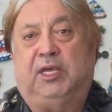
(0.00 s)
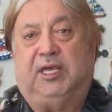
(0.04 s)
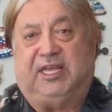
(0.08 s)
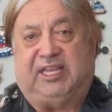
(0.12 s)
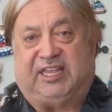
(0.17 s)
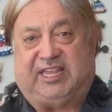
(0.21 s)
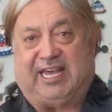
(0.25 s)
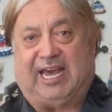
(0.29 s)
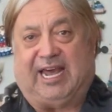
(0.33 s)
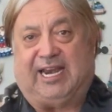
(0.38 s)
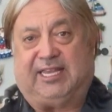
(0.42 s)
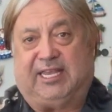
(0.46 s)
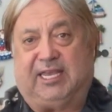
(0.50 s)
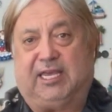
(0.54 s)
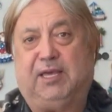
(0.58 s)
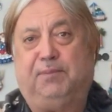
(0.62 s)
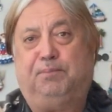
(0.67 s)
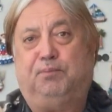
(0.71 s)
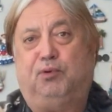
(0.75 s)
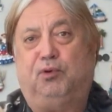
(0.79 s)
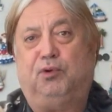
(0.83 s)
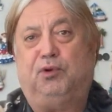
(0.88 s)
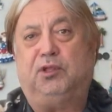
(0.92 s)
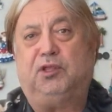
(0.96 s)

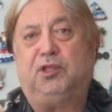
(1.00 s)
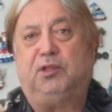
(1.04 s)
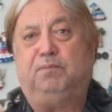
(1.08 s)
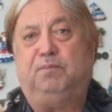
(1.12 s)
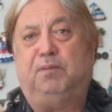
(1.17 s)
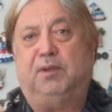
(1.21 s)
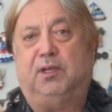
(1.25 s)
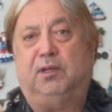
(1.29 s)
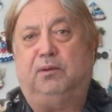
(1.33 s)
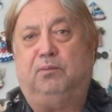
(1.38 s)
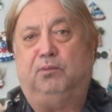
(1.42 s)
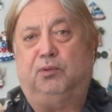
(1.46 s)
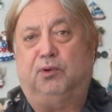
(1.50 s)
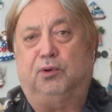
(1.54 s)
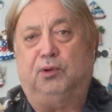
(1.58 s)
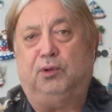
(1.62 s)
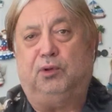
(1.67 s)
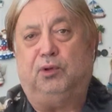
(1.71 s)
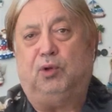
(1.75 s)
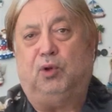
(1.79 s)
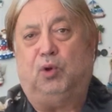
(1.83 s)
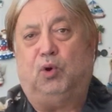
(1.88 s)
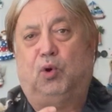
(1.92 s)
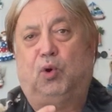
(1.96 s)
içerideki polis
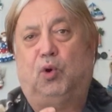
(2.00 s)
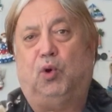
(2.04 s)
memuru